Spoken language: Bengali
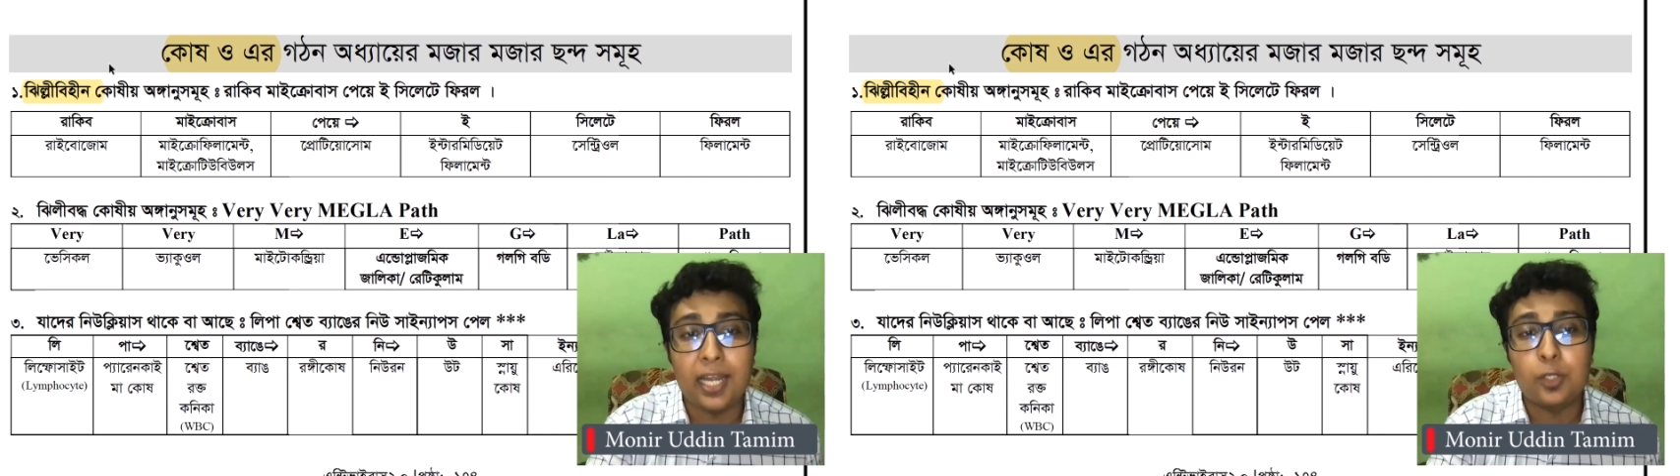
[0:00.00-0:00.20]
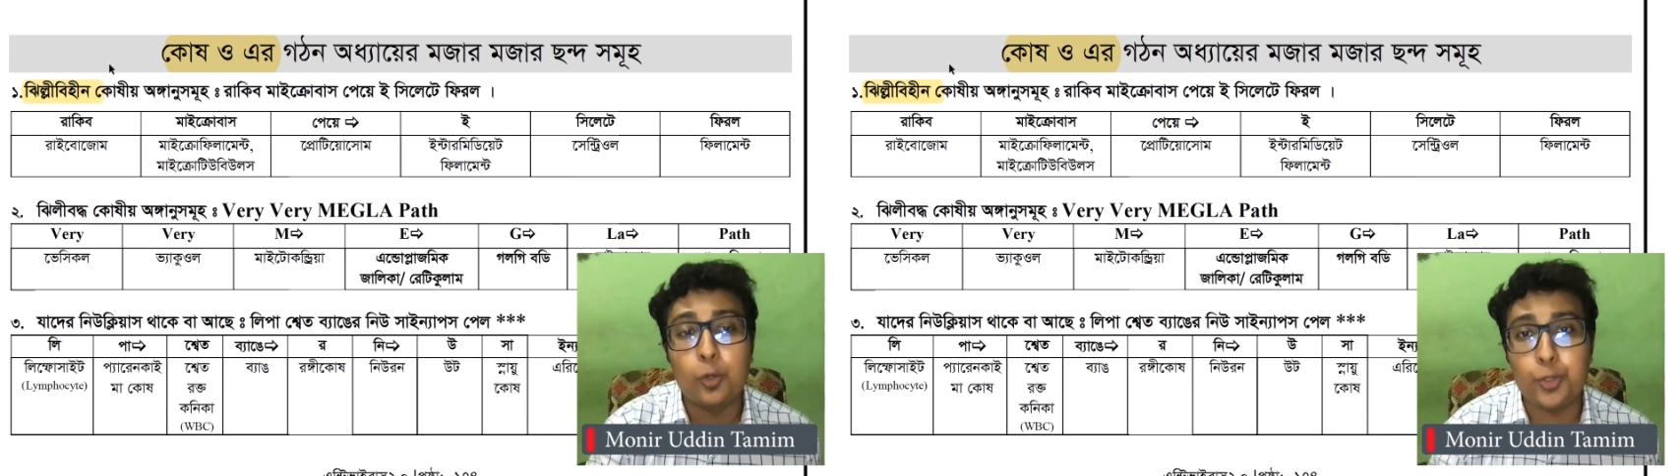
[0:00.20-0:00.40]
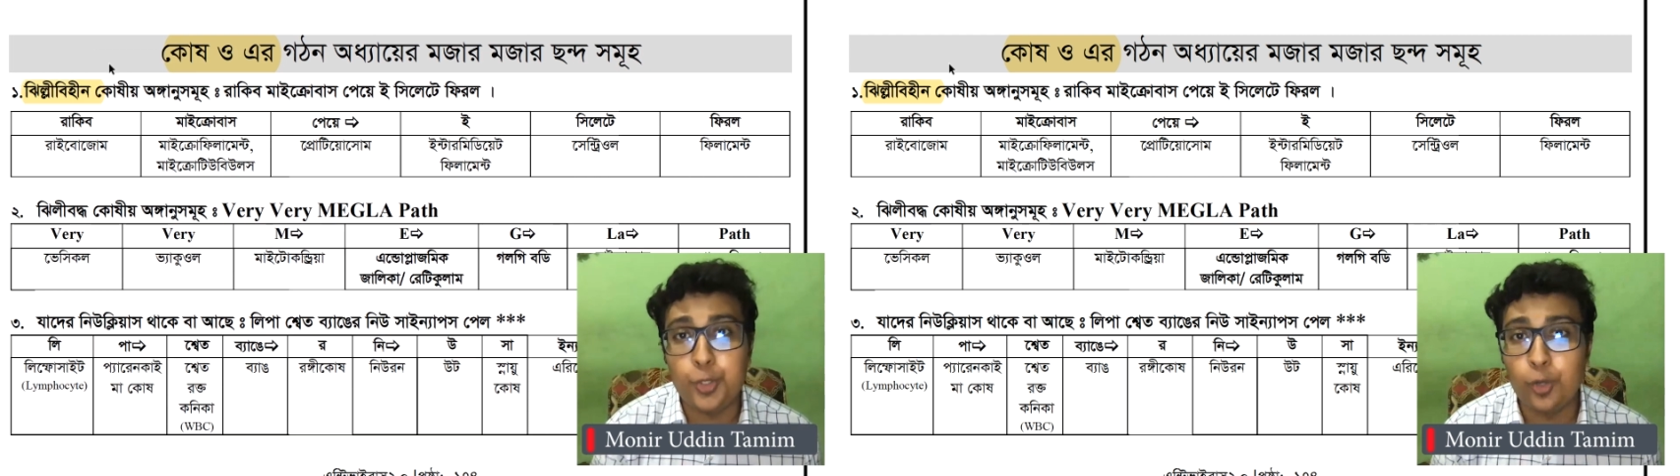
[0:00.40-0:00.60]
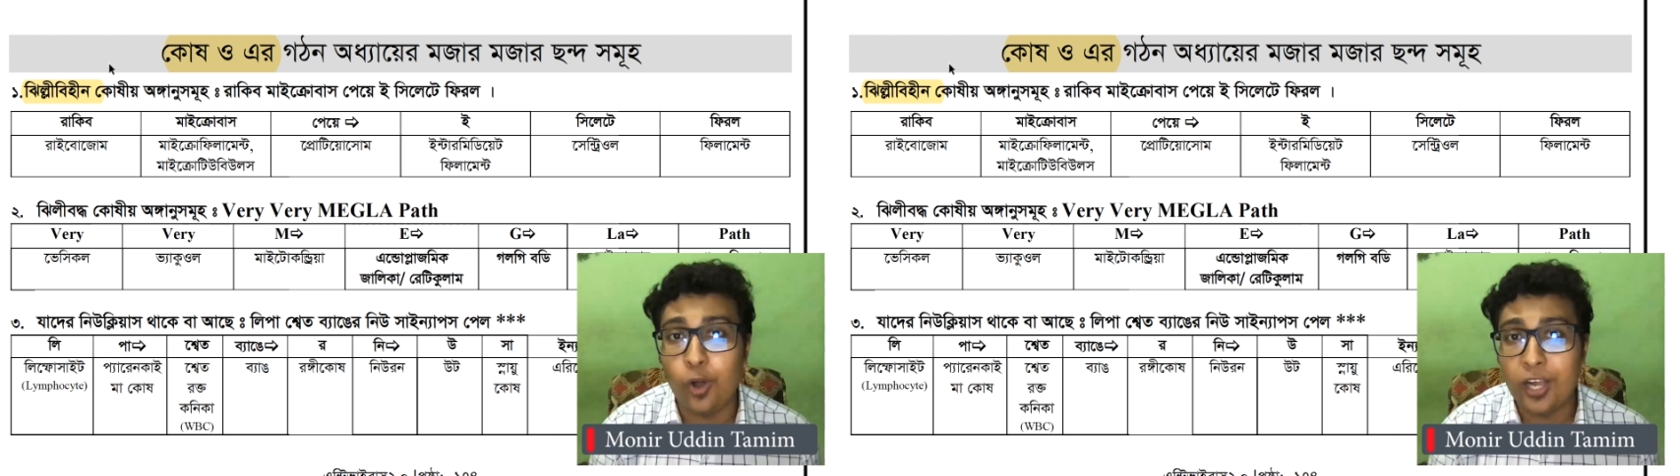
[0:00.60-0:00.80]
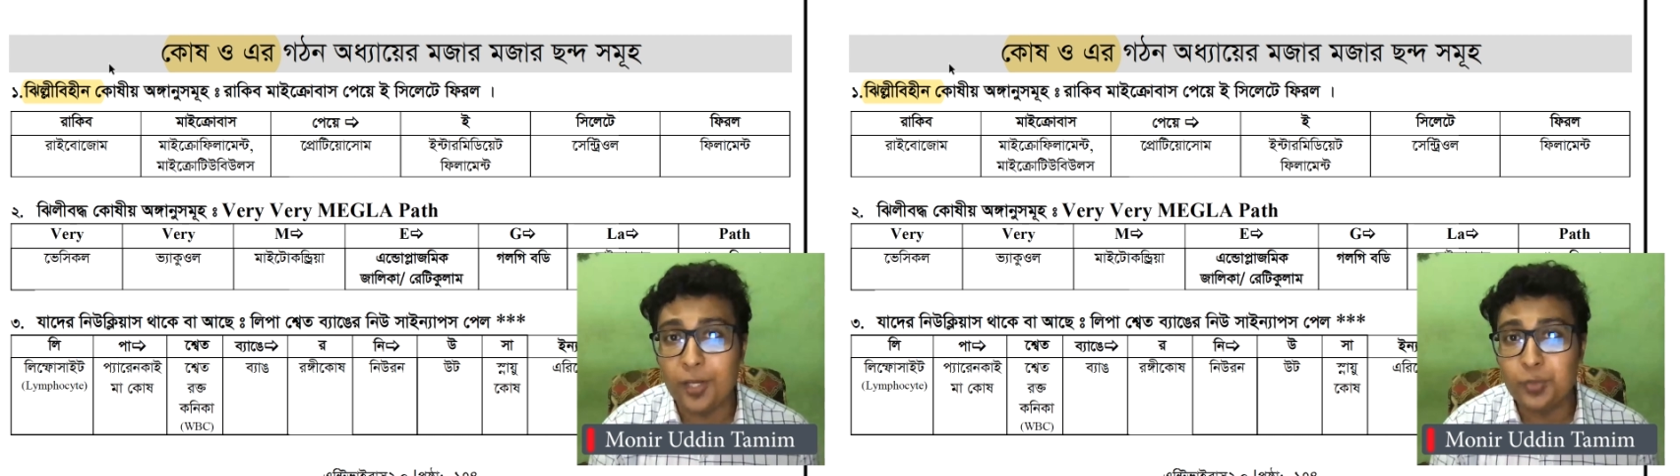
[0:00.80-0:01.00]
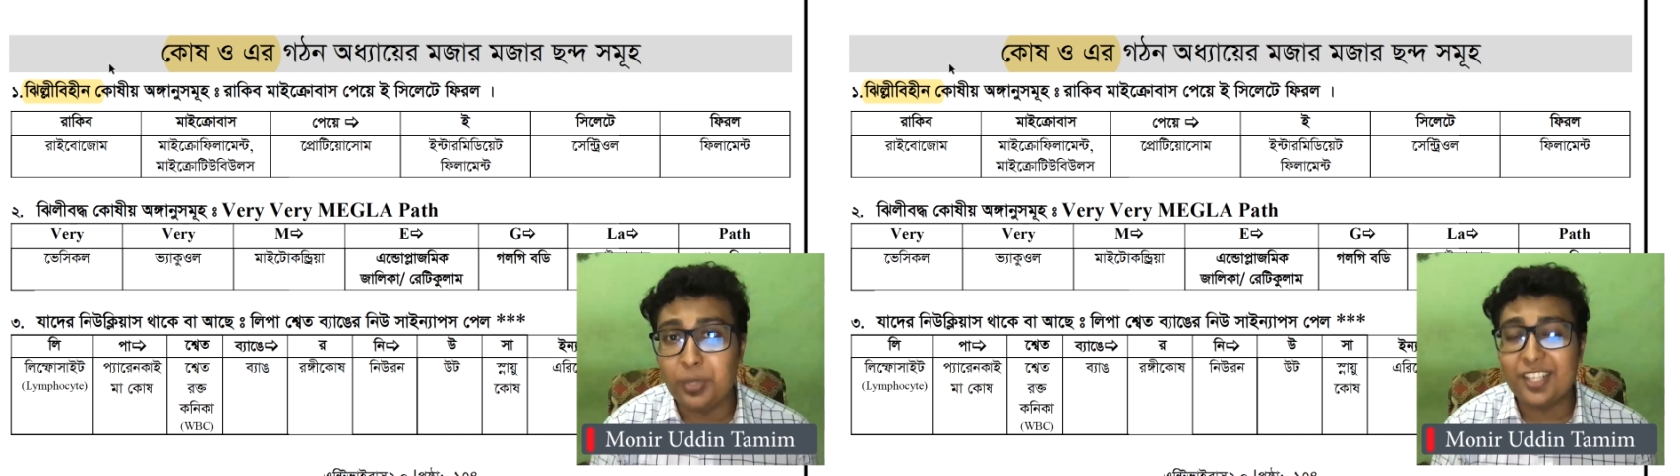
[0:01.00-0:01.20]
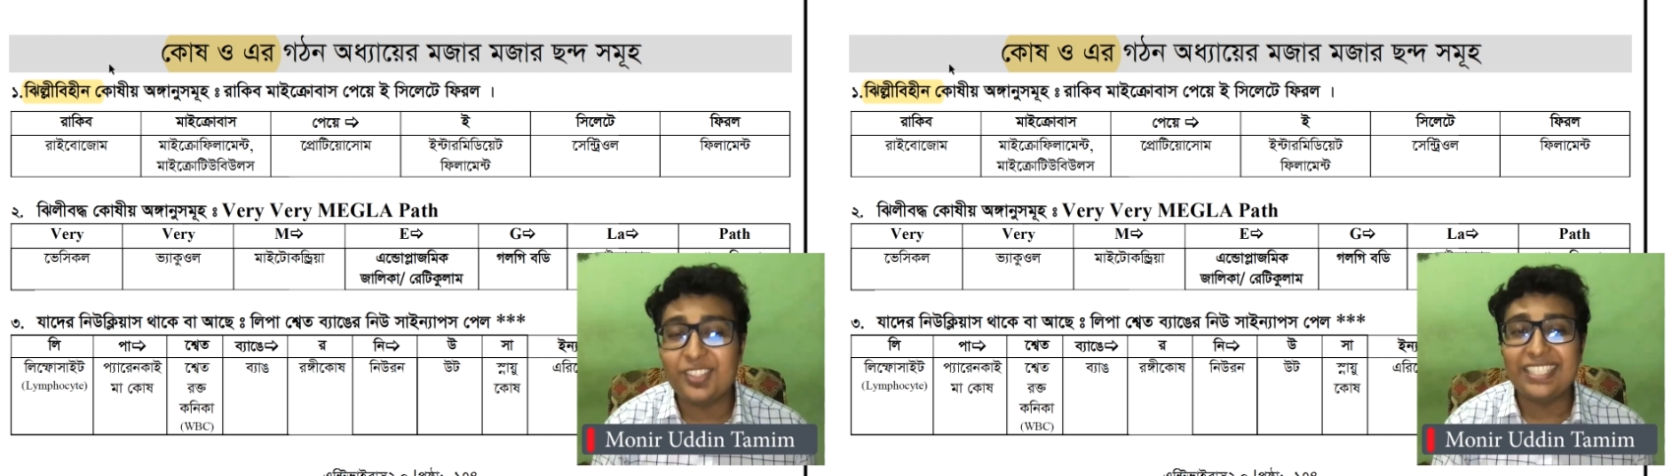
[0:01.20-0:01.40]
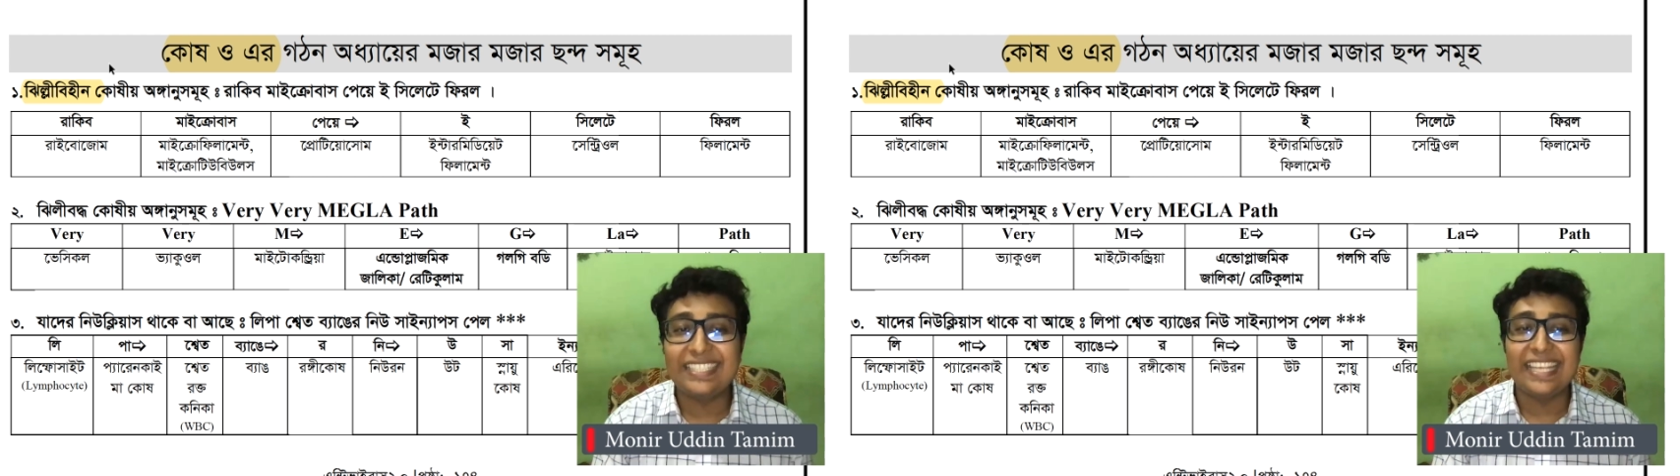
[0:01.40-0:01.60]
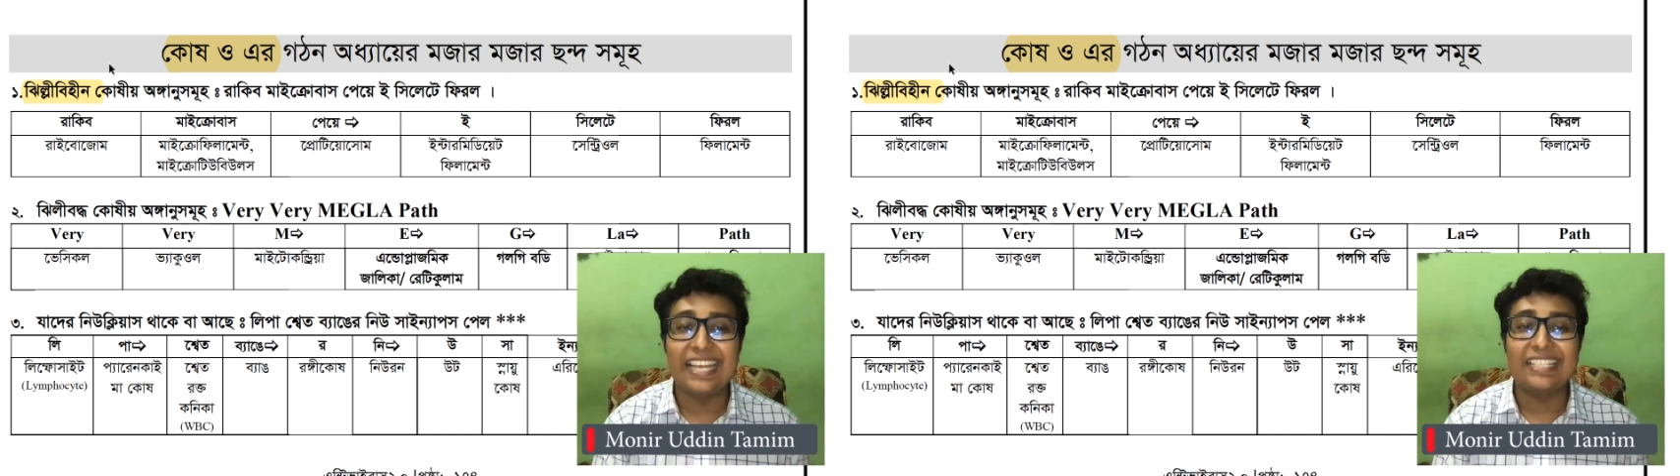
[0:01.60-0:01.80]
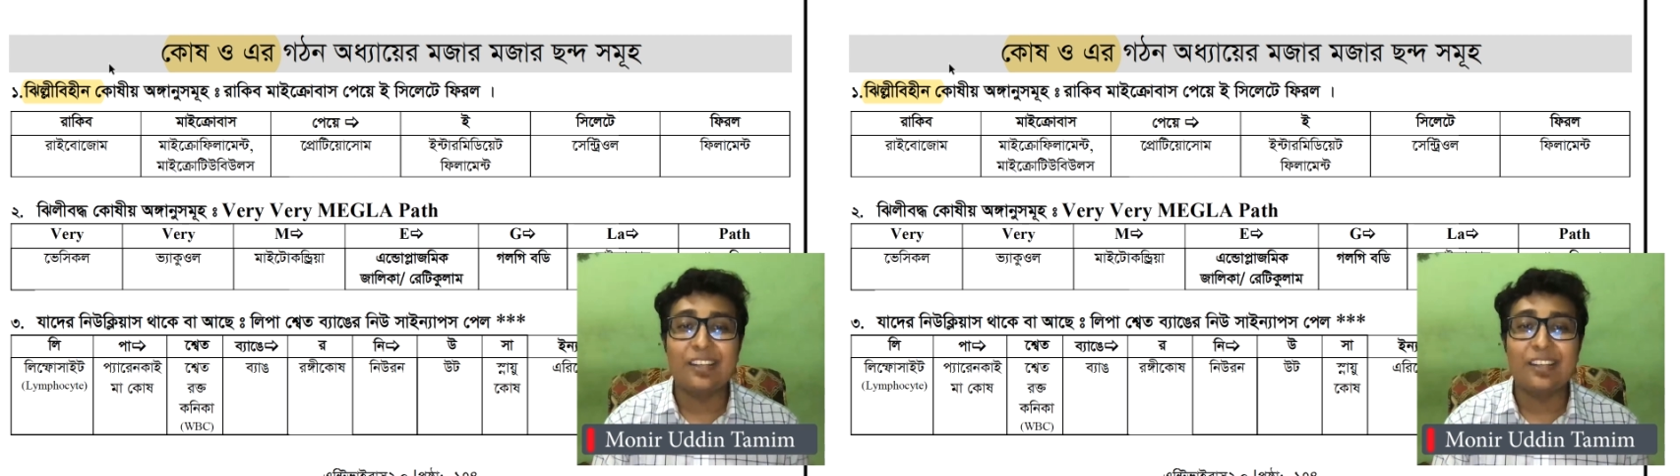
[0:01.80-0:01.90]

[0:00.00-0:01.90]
কোষীয় অঙ্গাণু বা হচ্ছে সেলস